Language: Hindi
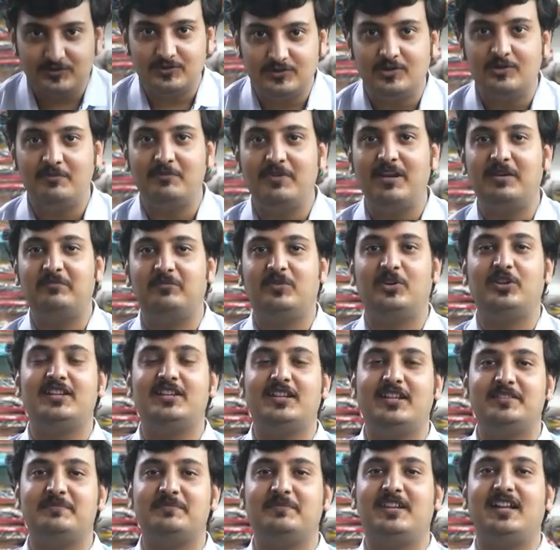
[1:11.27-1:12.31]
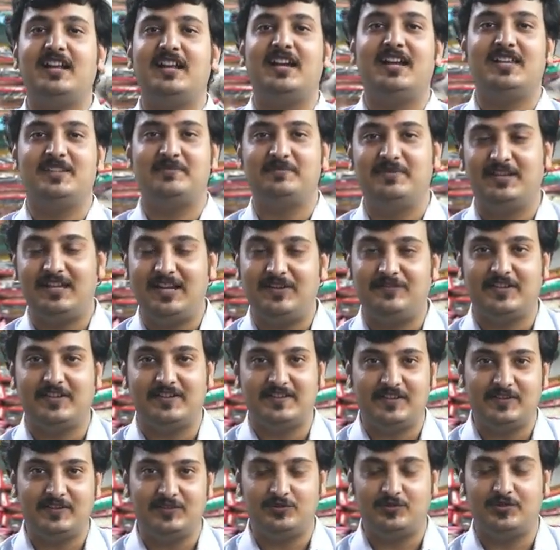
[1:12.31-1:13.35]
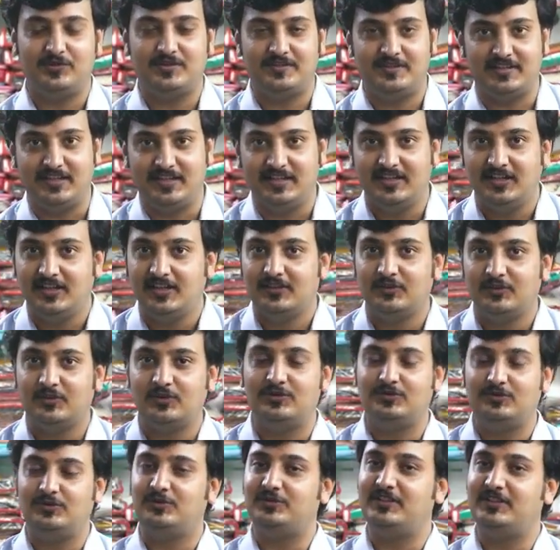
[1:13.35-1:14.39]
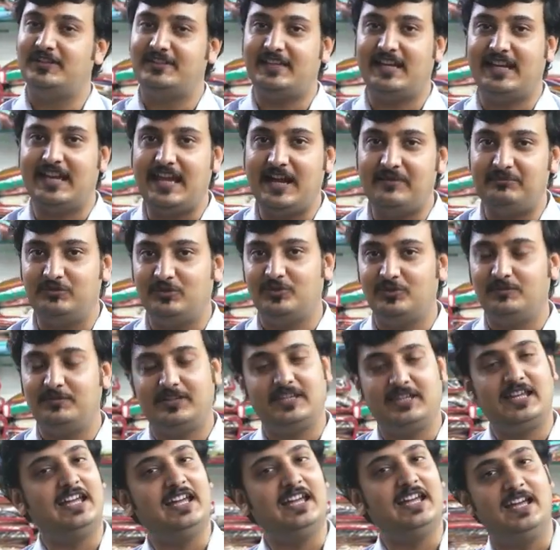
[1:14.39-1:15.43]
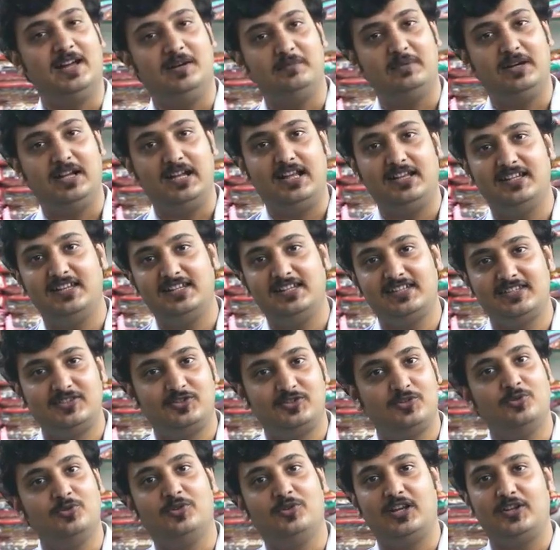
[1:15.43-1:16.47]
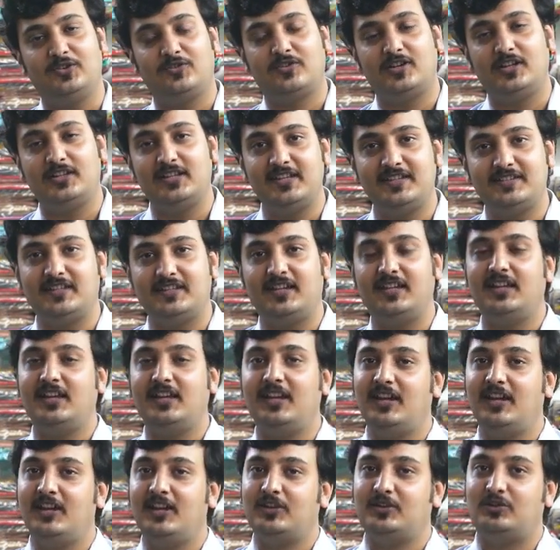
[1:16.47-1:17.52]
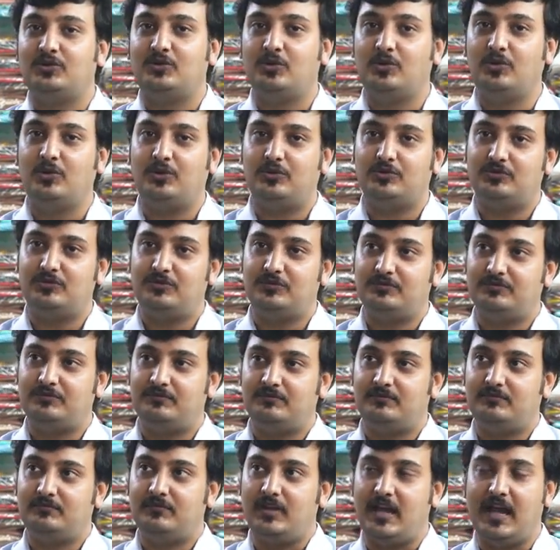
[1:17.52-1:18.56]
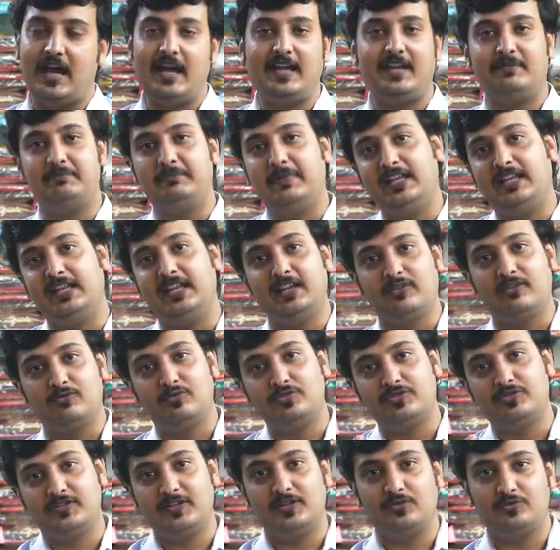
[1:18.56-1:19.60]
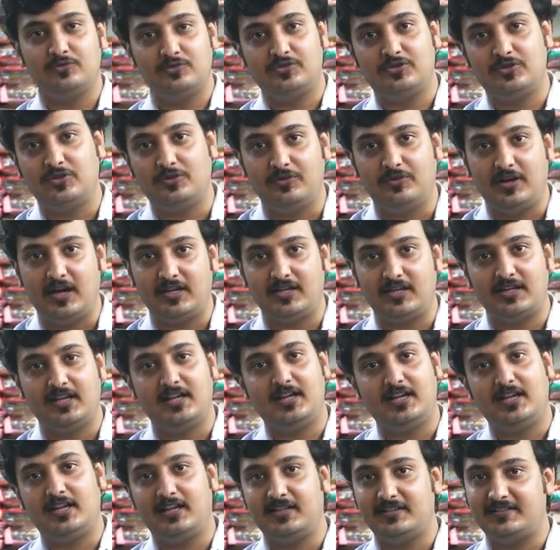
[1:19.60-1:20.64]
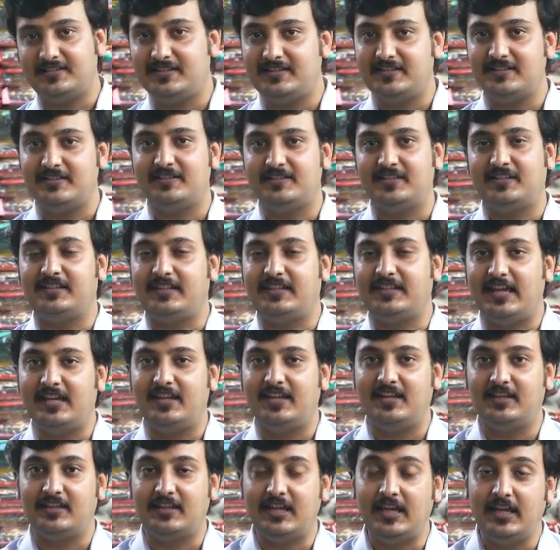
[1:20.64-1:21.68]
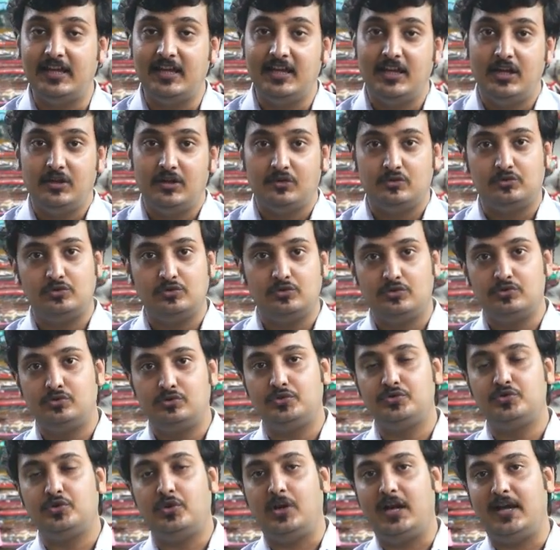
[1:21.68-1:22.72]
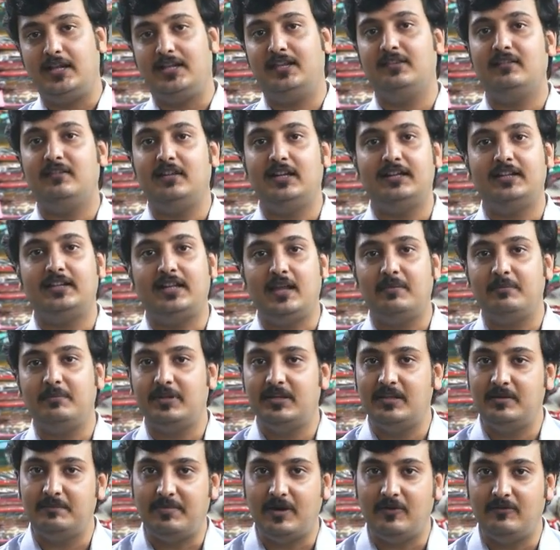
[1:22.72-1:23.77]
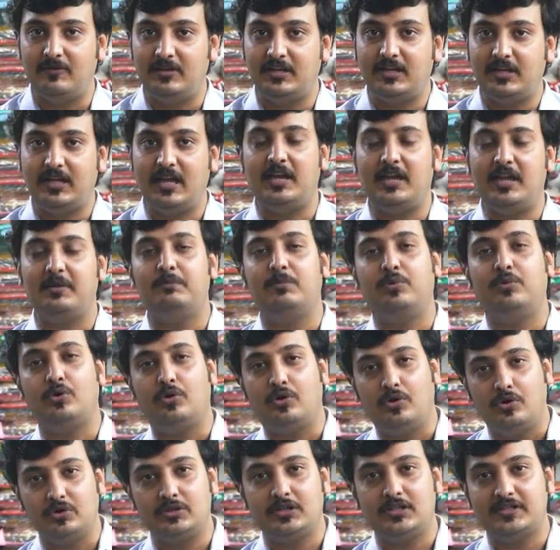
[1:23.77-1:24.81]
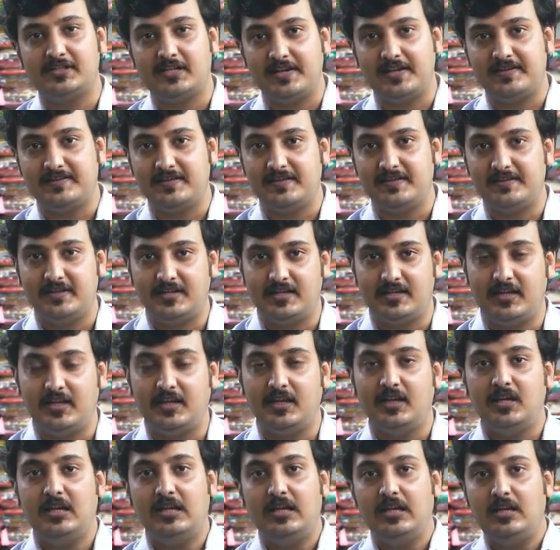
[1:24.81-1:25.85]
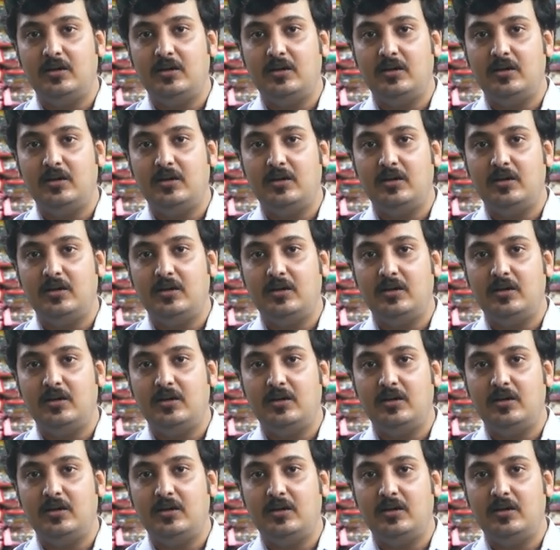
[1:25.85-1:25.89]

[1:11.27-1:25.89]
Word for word: दोस्तों मैं मोहित अजमेरा अजमेरा फैशन सुअर से दोस्तों जैसा कि आप लोग बताएं हमारा देश त्योहारों का देश है तो हर महीने कुछ ना कुछ त्यौहार का सीज़न चलता ही रहता है तो दोस्तों जो आने वाला टाइम है दीपावली का है बहुत अच्छा सीज़न है